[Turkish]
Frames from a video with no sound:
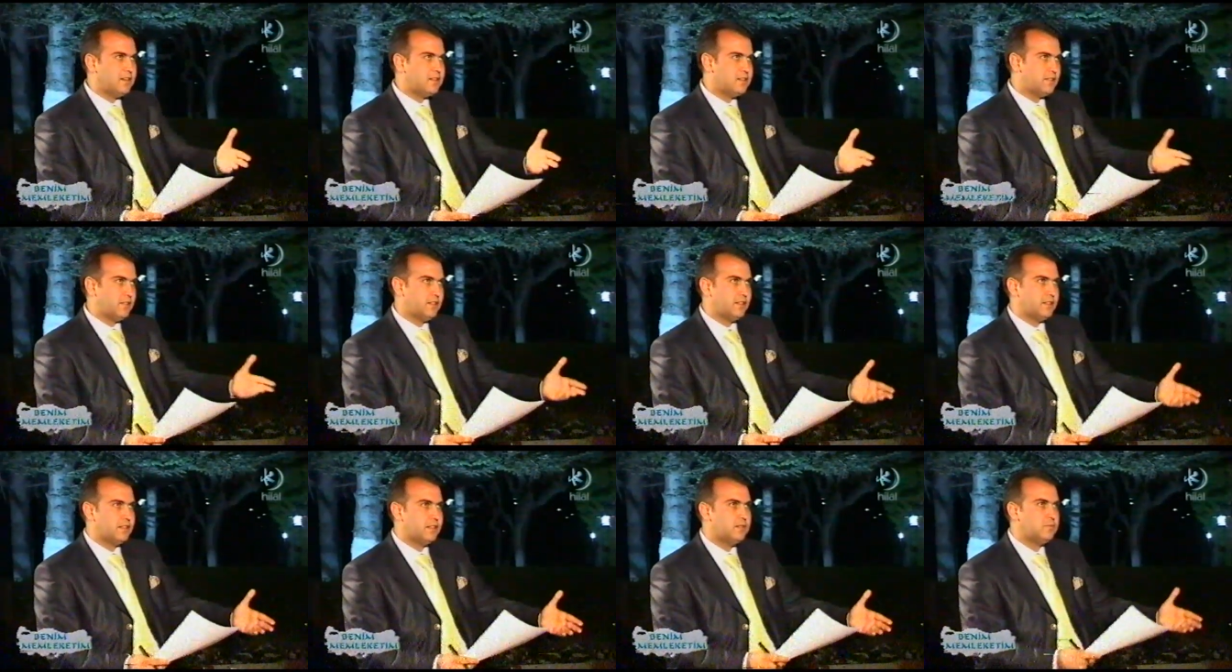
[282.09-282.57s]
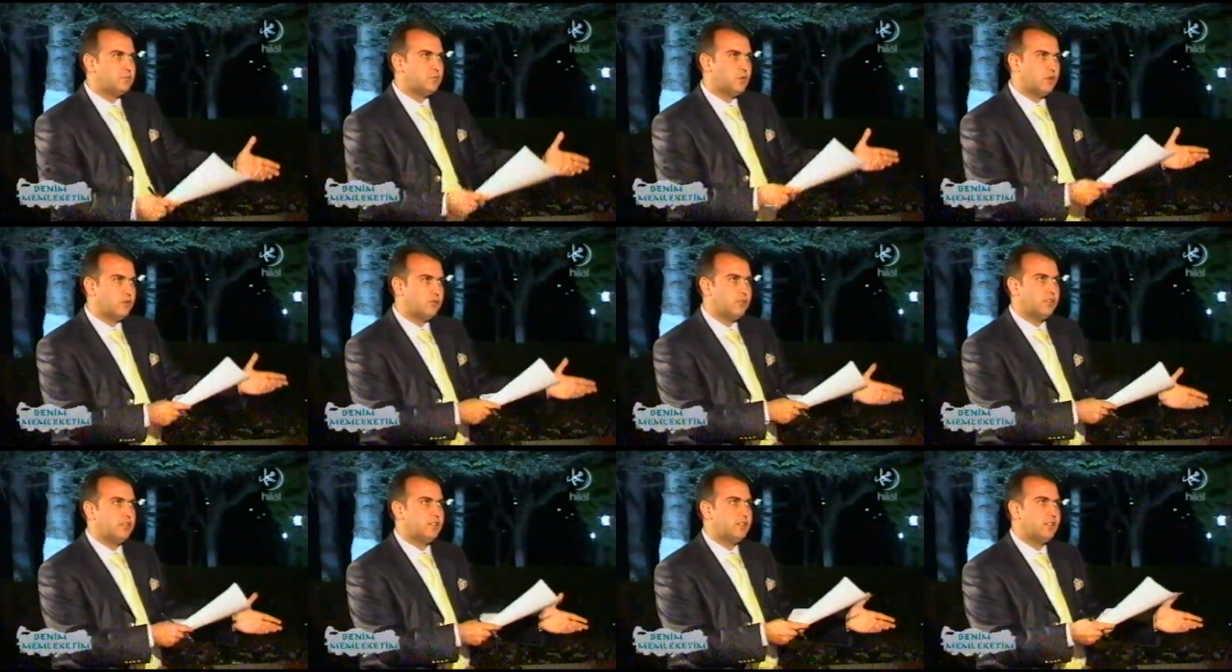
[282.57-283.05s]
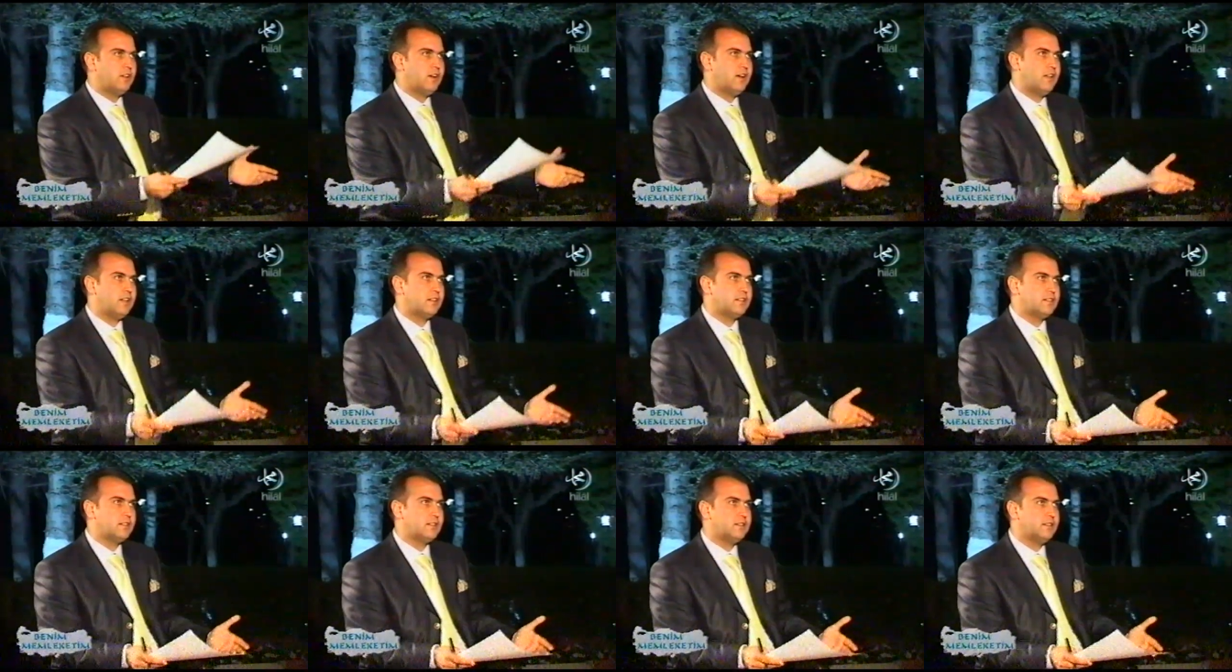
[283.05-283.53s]
Sanırım Bolvadin
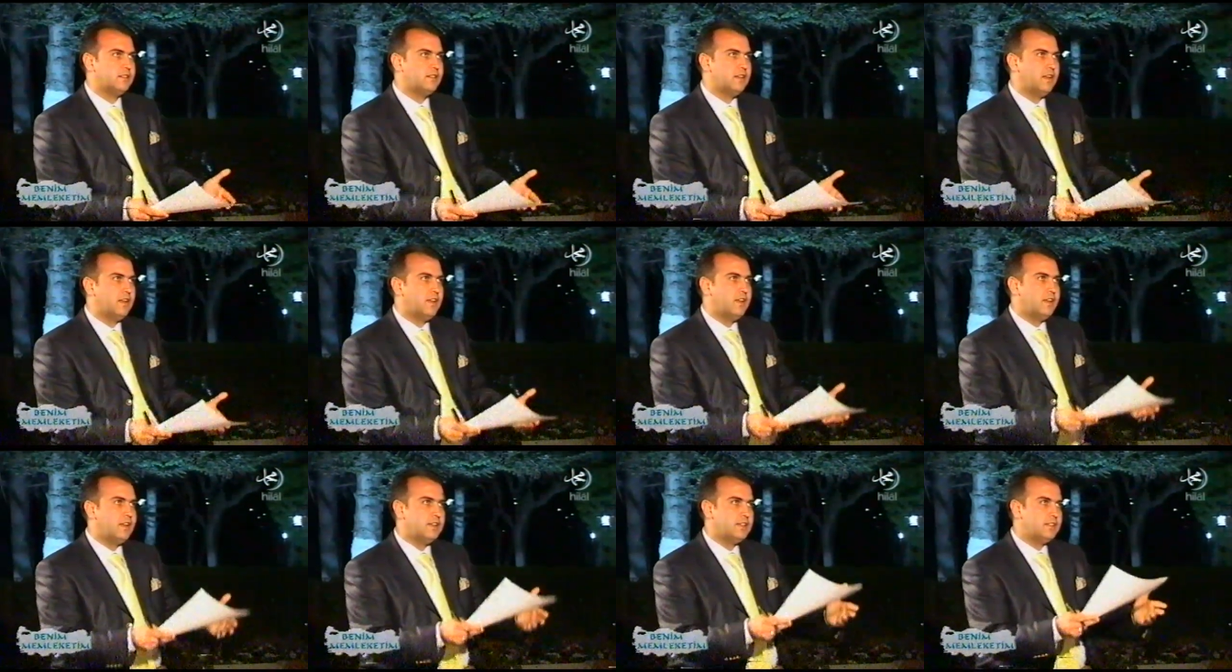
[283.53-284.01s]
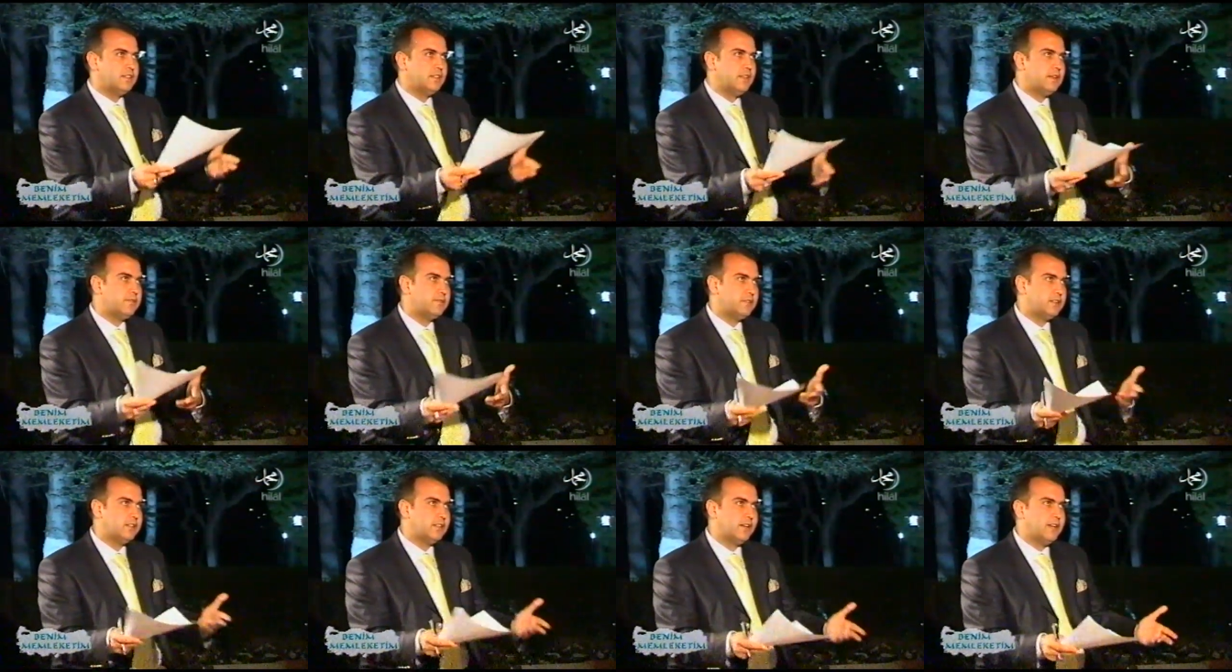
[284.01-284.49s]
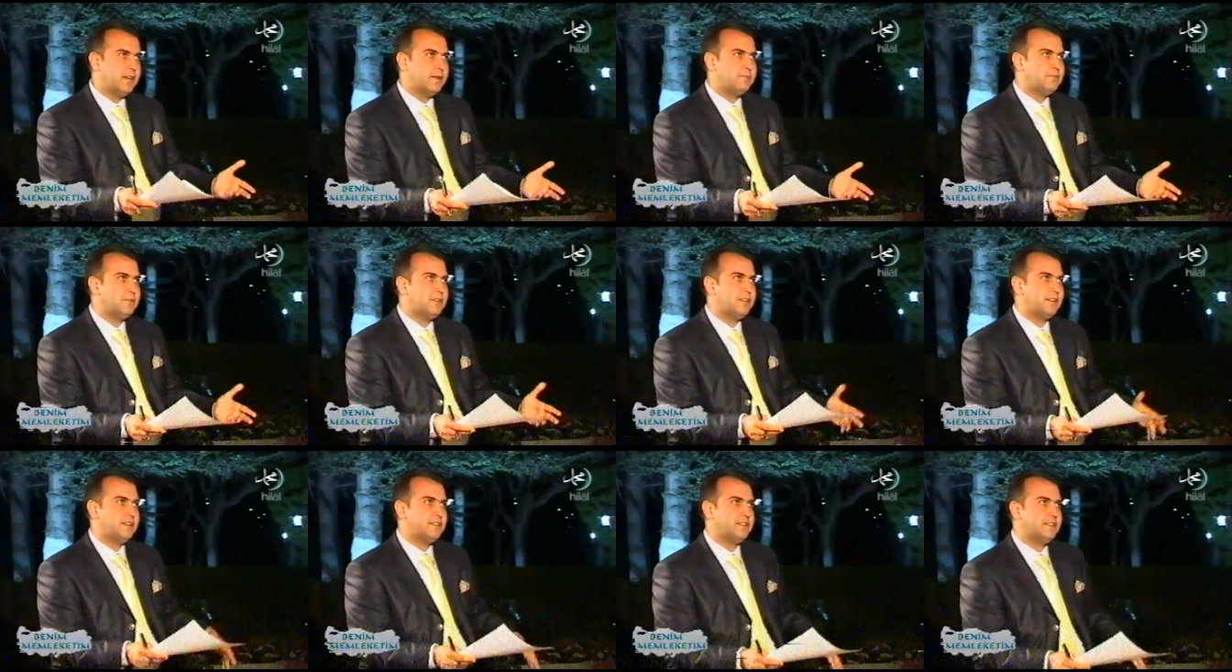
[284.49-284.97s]
halkı istek ve
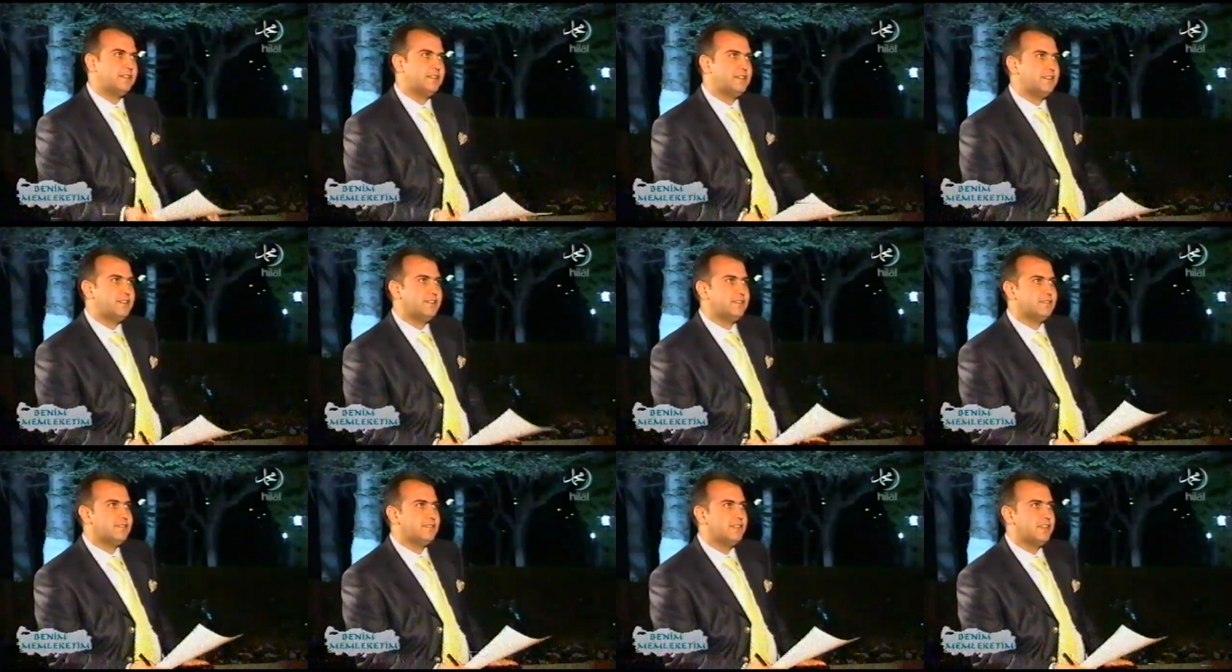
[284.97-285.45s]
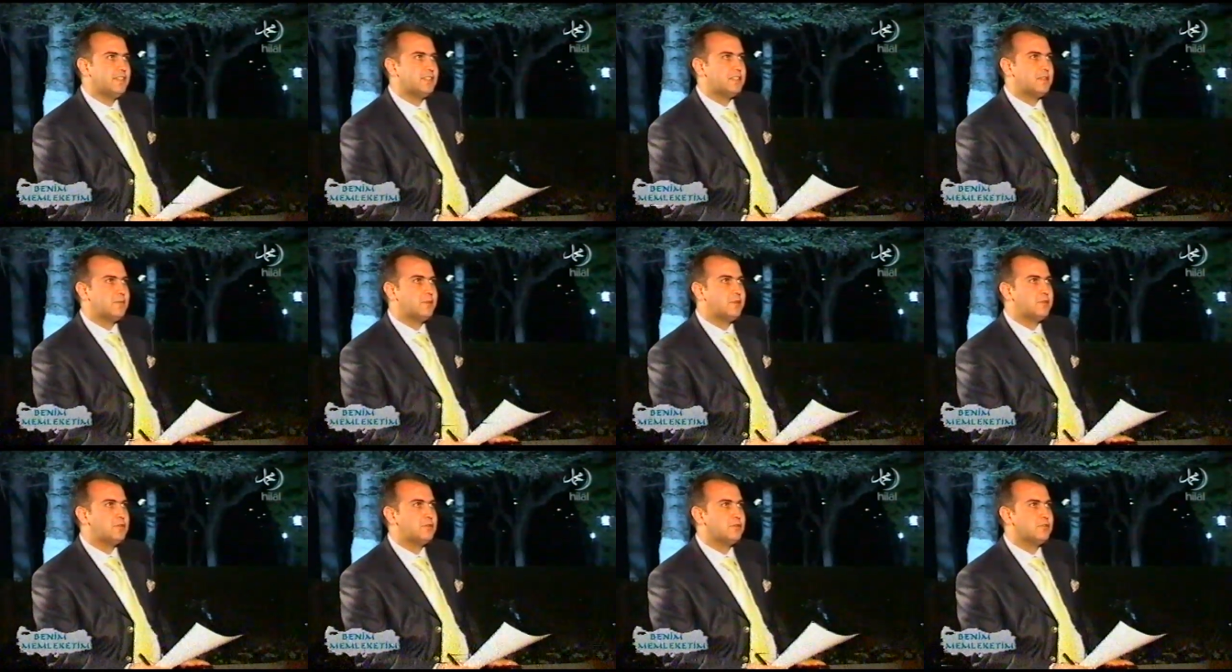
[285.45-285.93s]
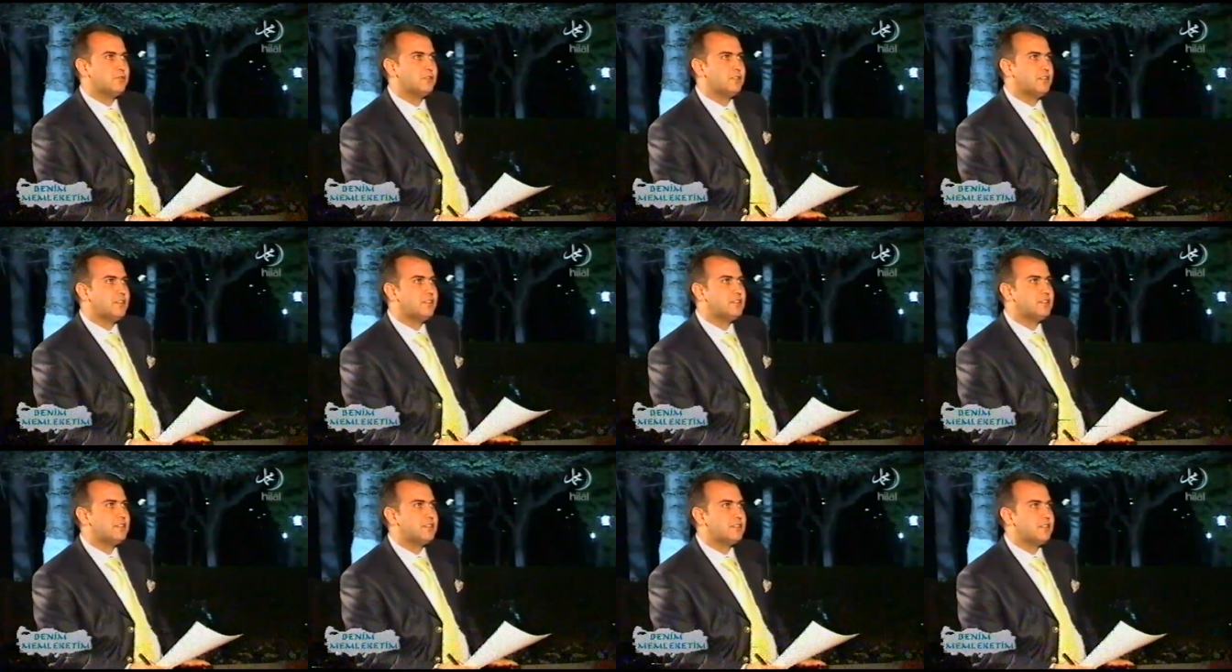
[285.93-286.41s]
taleplerini SMS
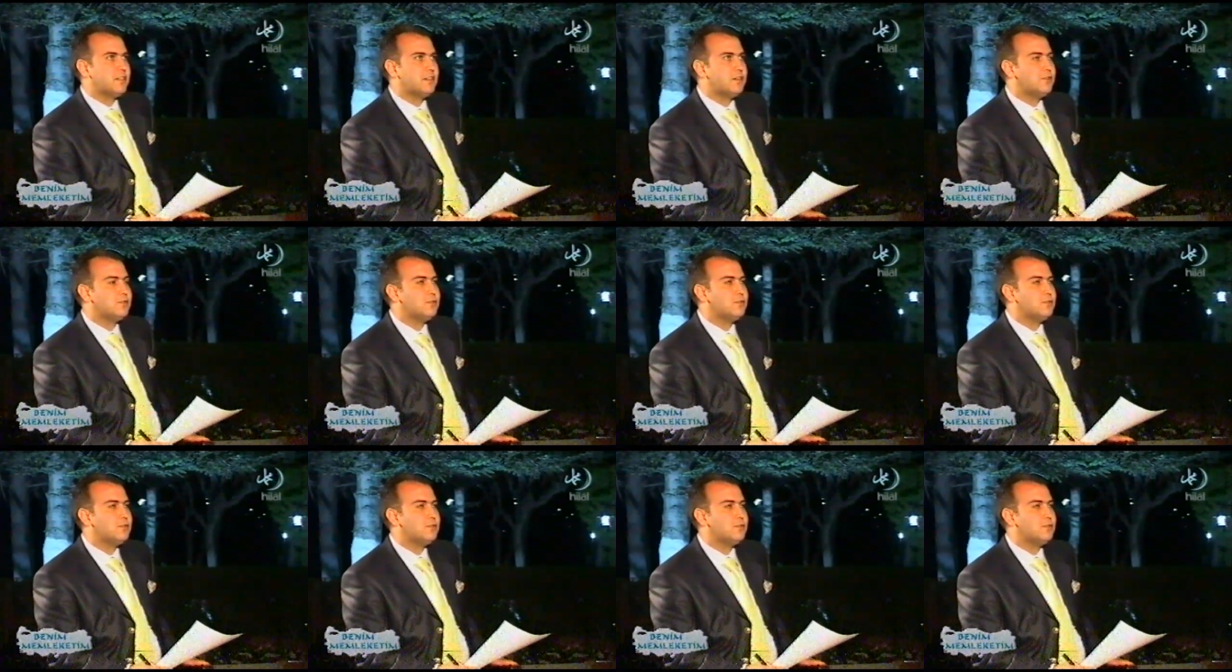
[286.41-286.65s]
yoluyla sizlere